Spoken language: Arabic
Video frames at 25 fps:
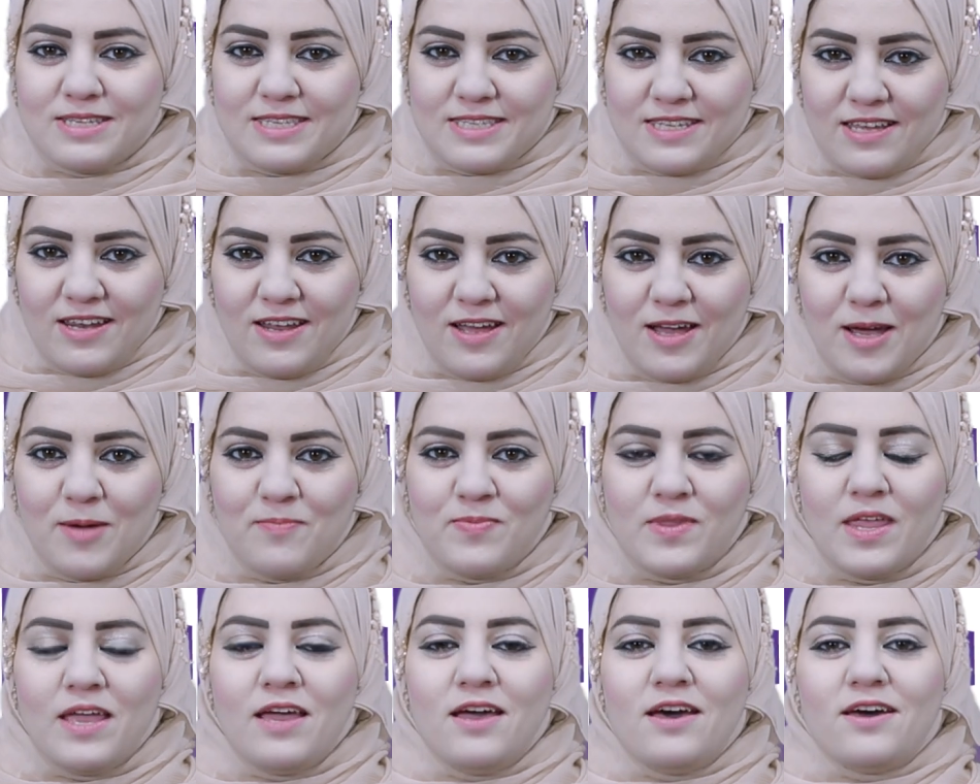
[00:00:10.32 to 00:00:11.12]

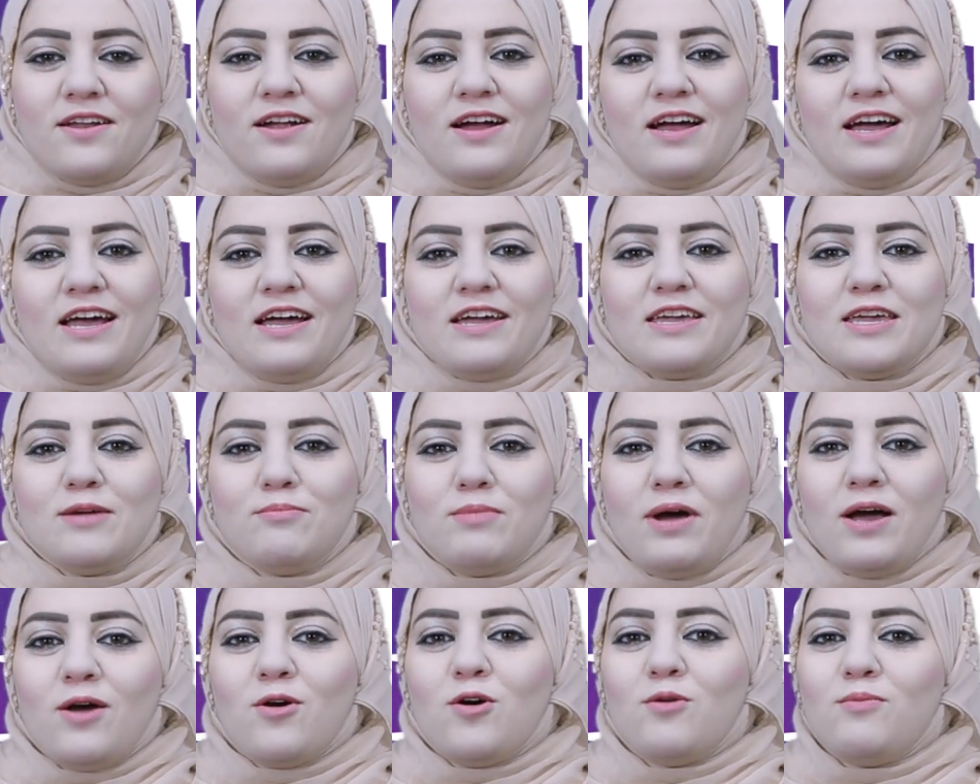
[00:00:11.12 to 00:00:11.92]
السلام رح أحكي
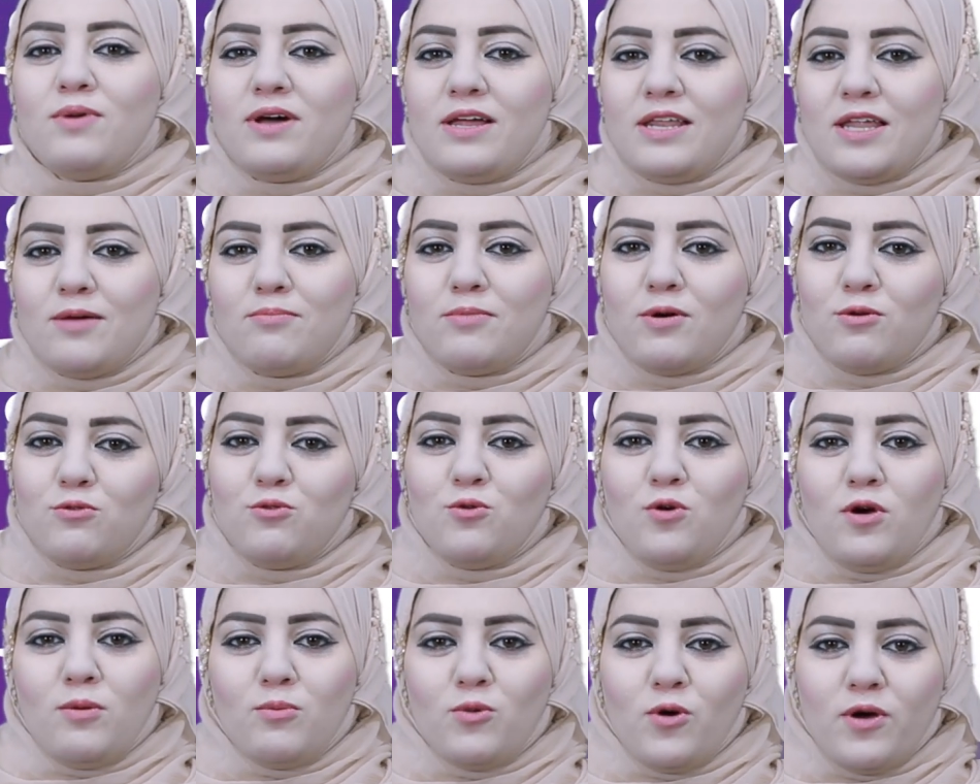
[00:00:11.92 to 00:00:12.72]
معكم هلا
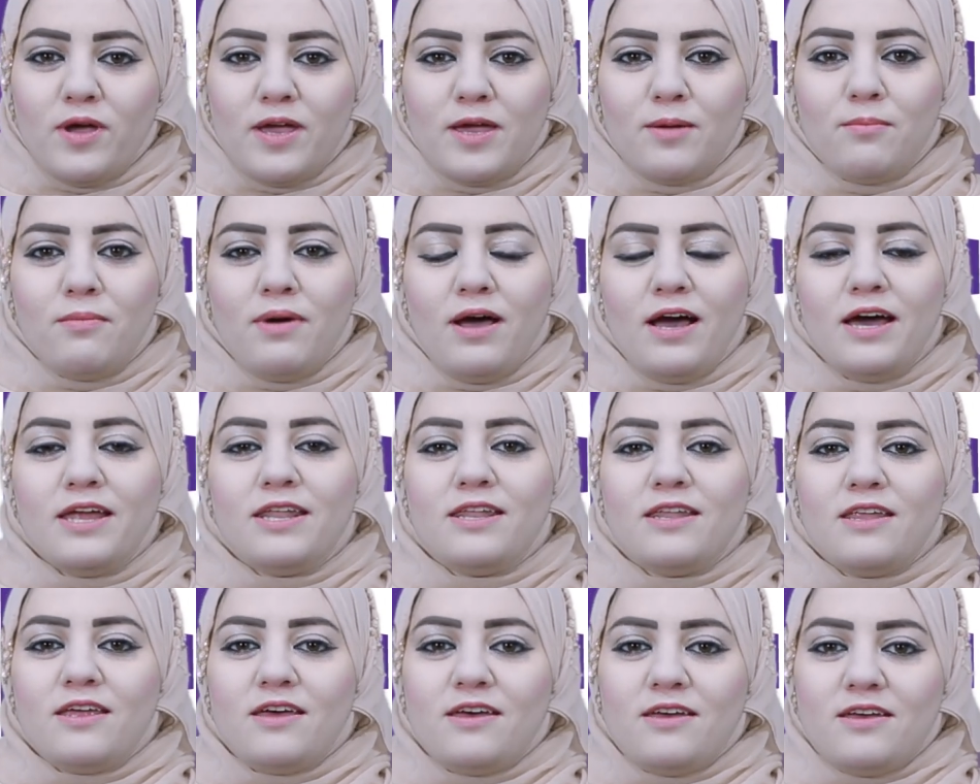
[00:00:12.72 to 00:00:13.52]
موضوع مهم
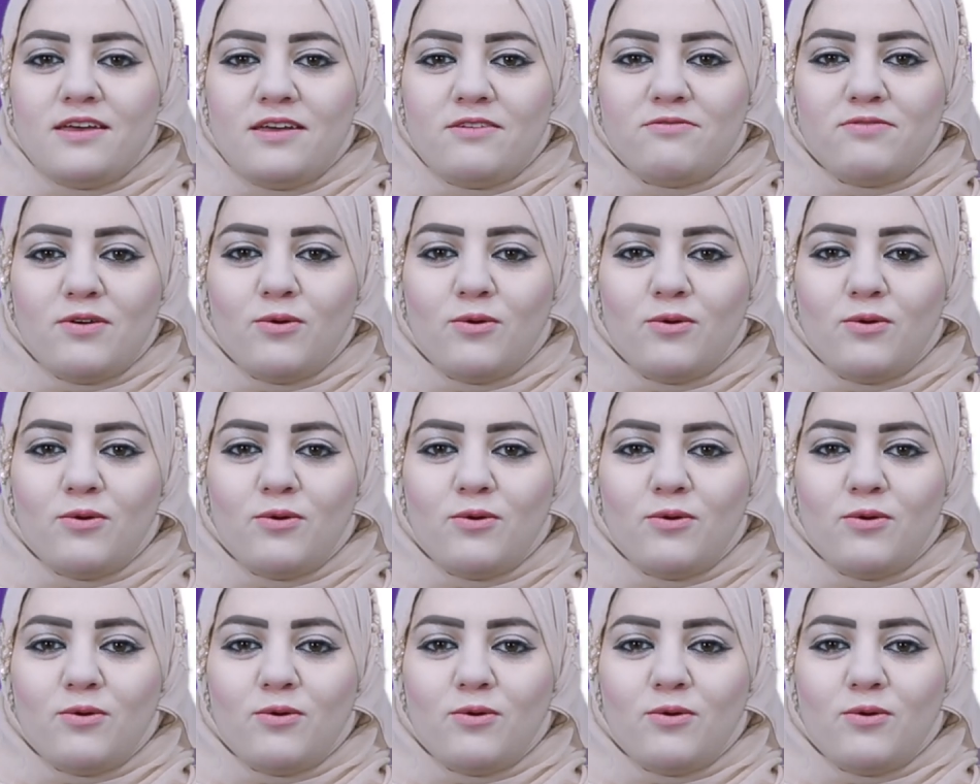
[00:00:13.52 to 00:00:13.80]
عن آه،